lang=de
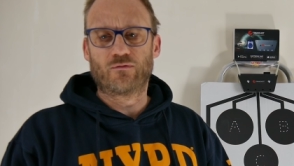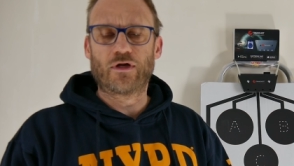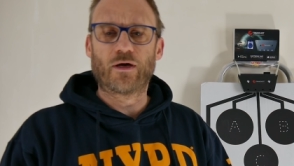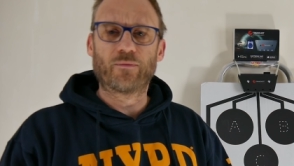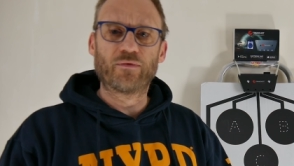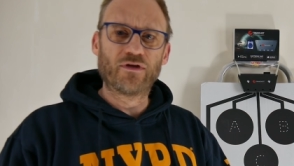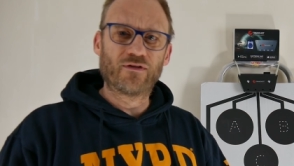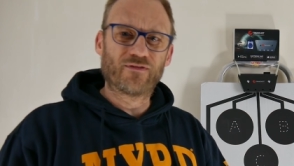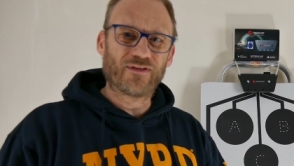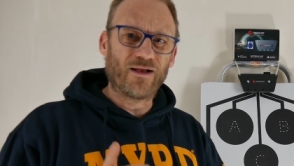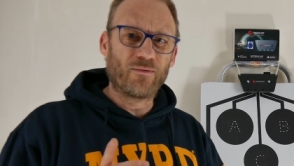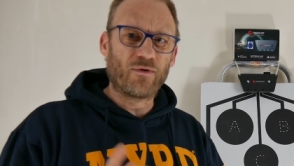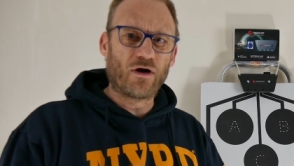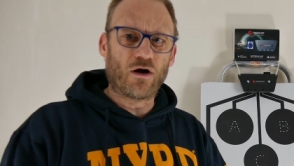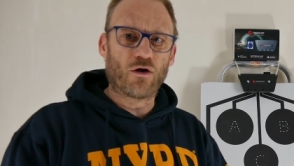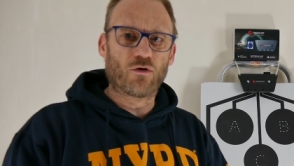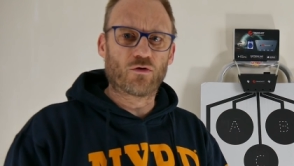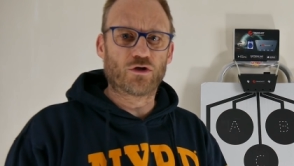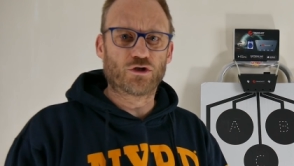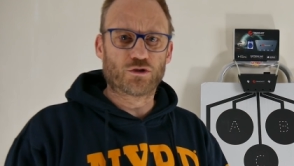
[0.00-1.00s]
Da bin ich selber
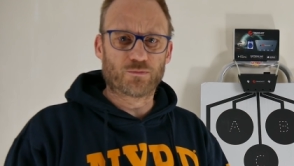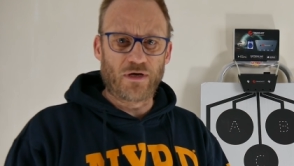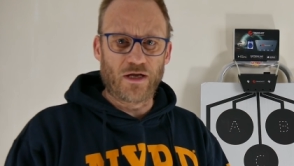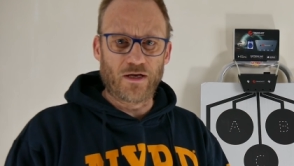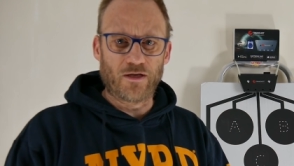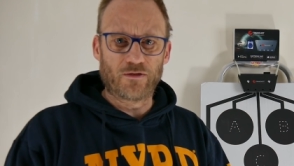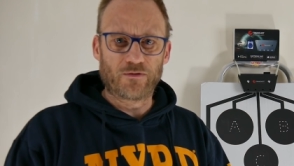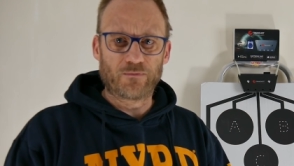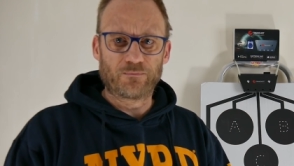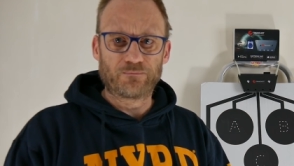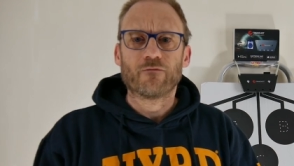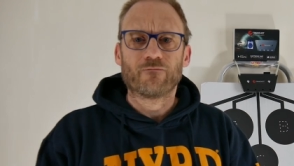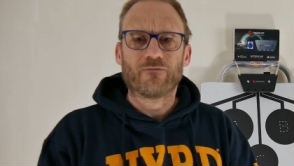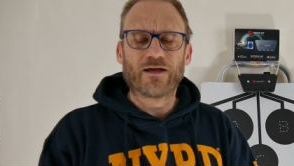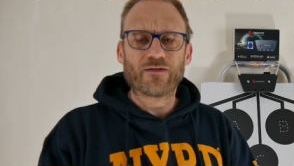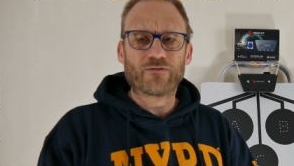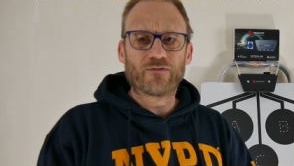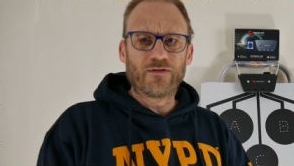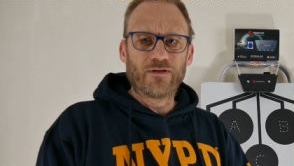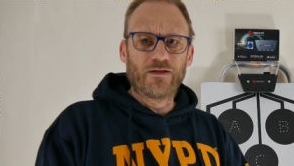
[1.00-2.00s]
auch gespannt.
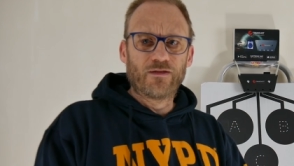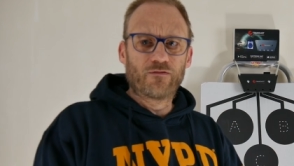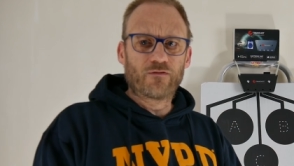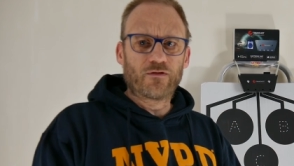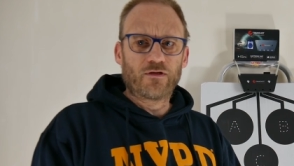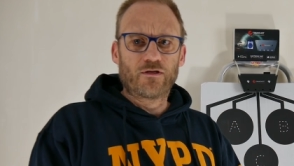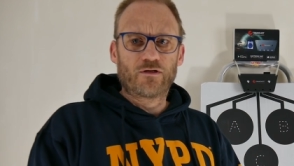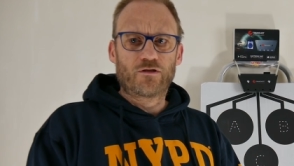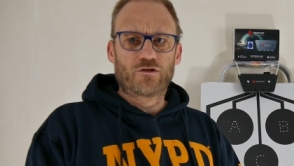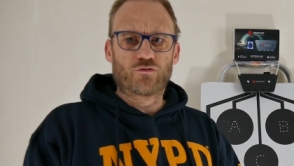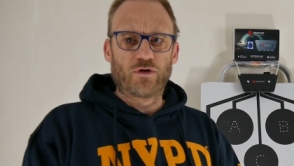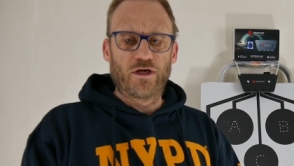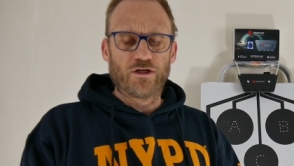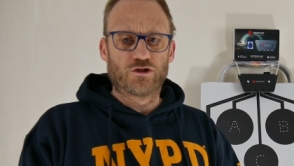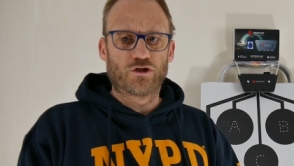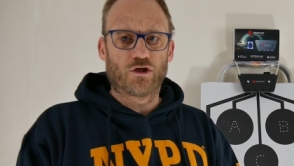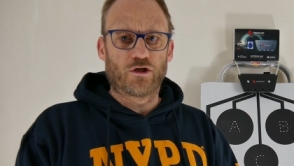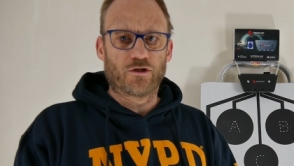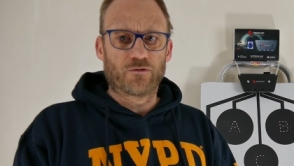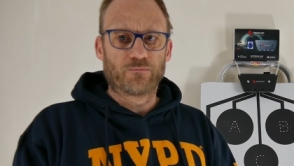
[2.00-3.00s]
Was ist
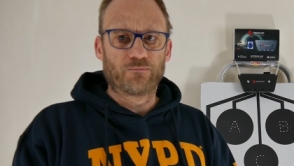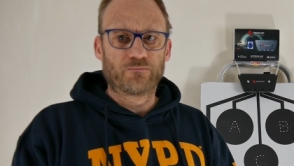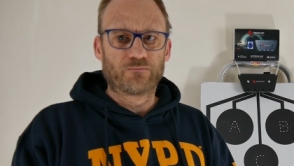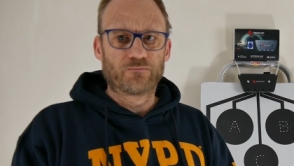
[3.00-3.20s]
Trainshot?